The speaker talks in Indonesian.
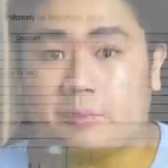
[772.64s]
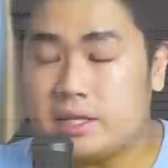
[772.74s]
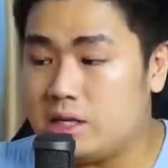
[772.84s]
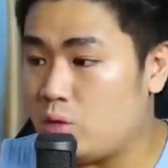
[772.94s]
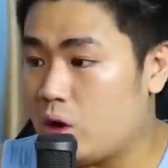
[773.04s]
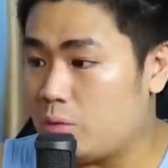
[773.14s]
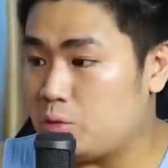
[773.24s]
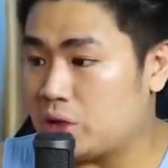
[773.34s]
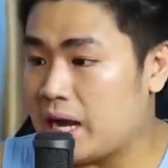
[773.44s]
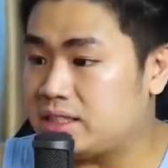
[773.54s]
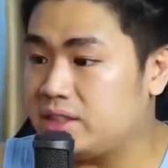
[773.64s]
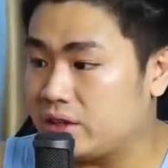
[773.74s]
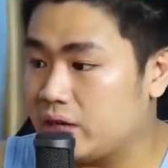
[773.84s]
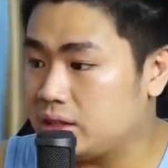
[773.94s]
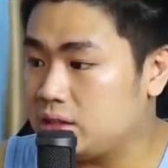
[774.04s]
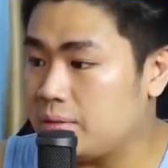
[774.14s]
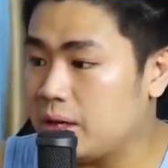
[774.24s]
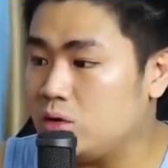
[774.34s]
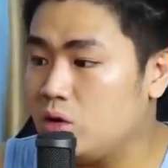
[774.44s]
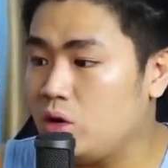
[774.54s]
tetap aja walaupun ngacir guys
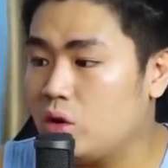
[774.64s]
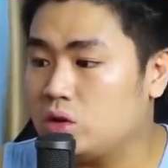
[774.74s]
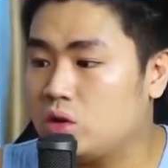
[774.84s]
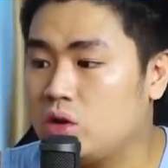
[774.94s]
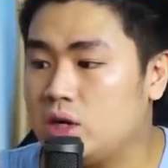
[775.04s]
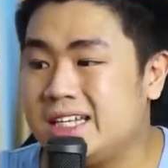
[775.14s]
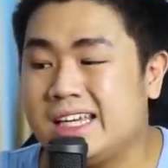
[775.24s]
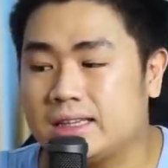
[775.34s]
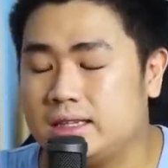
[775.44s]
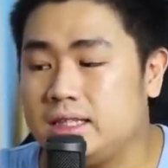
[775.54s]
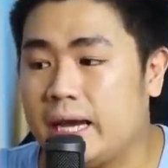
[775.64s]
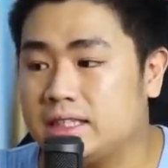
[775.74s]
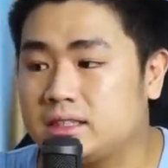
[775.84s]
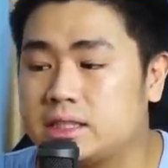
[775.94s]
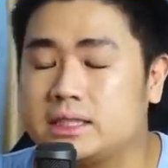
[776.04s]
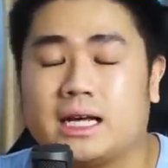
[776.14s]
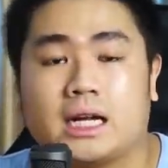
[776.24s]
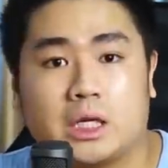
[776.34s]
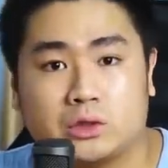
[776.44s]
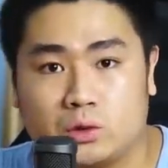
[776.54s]
kemarin gue nonton lihat di Acer
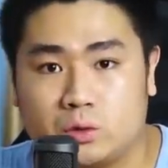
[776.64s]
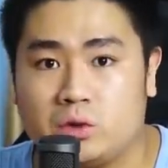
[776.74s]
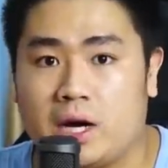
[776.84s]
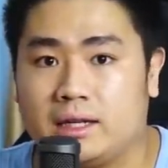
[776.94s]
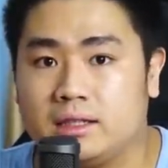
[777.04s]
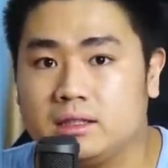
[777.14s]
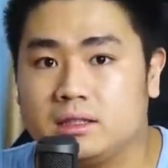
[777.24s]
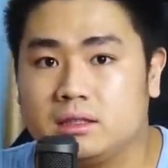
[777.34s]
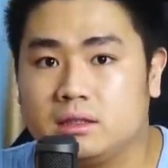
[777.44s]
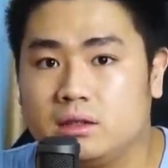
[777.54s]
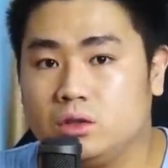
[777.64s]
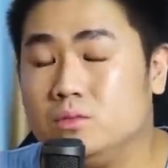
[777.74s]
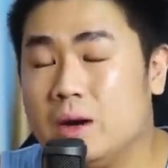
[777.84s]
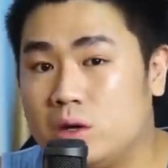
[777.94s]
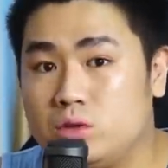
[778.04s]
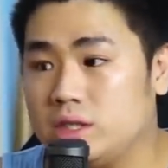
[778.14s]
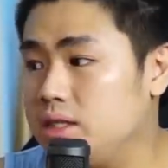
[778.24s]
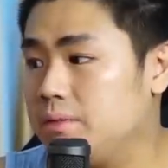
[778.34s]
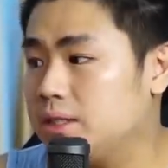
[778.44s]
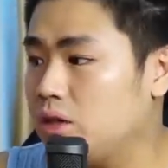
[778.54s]
secara keseluruhan itu bagus
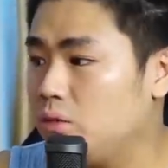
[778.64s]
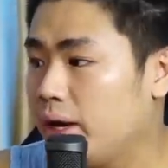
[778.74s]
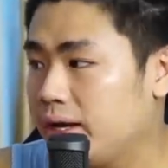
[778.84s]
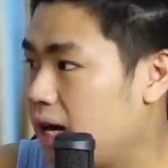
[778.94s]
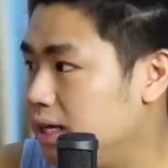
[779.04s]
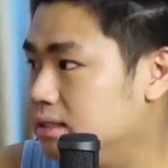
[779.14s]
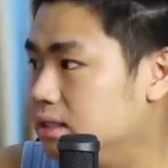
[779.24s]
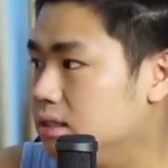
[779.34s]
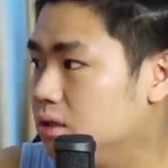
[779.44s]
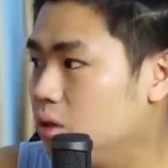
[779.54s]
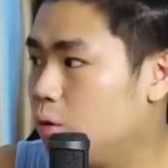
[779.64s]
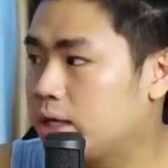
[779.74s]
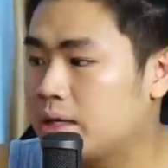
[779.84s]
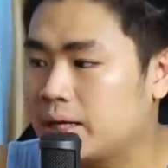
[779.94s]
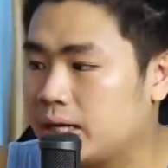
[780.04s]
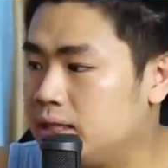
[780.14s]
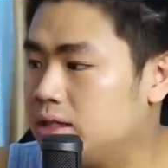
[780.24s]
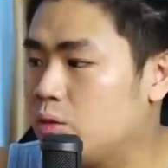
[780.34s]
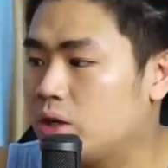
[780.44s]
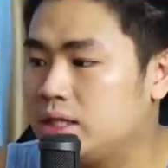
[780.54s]
aja di mata gue enak aja warna
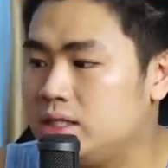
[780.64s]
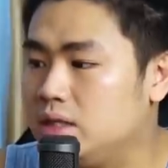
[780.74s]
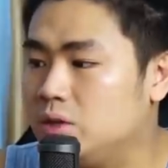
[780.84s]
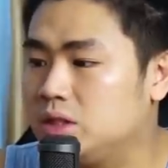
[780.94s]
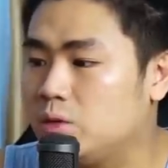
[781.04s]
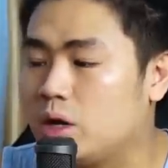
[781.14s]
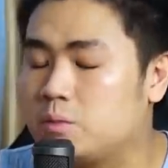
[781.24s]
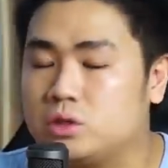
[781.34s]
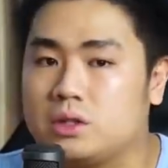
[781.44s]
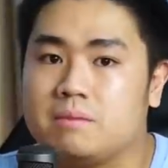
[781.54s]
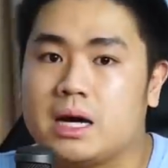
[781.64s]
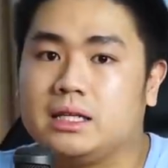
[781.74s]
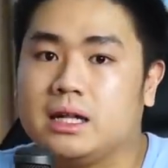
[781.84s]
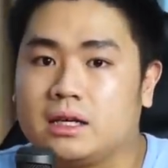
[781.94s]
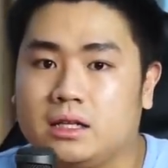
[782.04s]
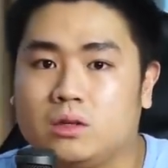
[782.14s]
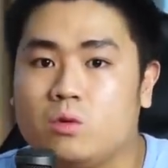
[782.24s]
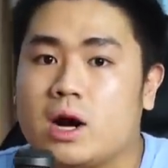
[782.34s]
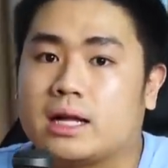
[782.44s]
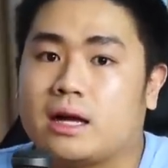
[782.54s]
merahnya warna hijaunya walaupun kembali lagi
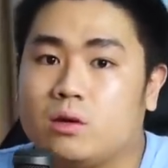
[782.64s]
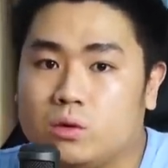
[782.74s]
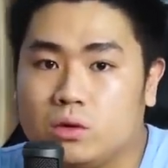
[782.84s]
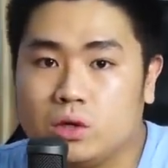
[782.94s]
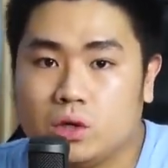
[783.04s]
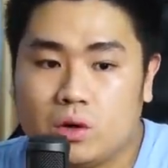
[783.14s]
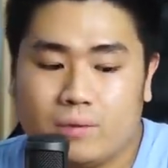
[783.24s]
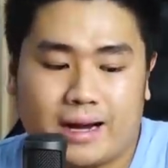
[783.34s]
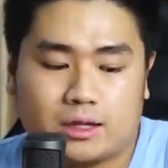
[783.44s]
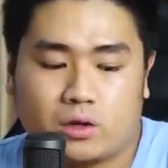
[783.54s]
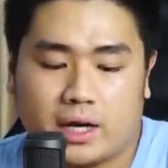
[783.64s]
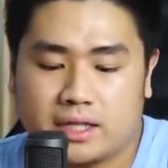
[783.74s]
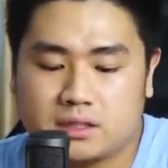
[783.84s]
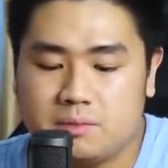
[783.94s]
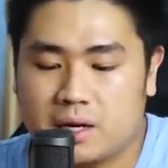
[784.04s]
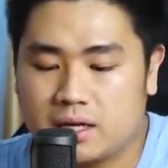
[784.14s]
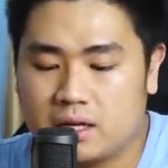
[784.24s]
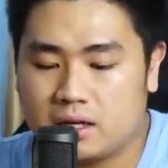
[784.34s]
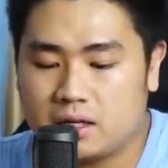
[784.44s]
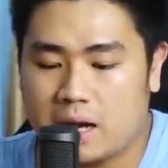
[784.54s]
gue nggak tahu faktor X di
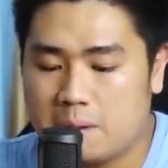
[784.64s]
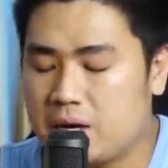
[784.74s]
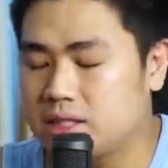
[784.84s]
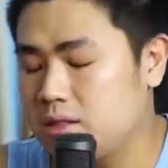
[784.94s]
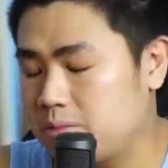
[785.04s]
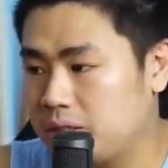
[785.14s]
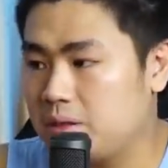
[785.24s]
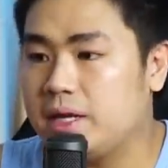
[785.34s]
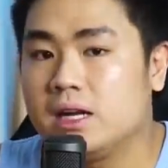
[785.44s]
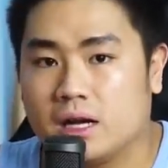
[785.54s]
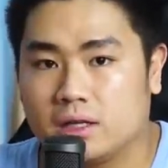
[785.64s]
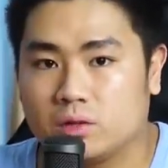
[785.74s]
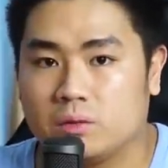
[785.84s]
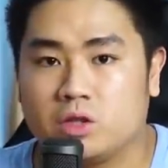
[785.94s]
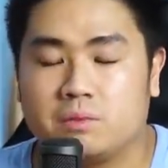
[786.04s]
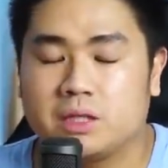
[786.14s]
mana kenapa hasil printnya beda gitu ya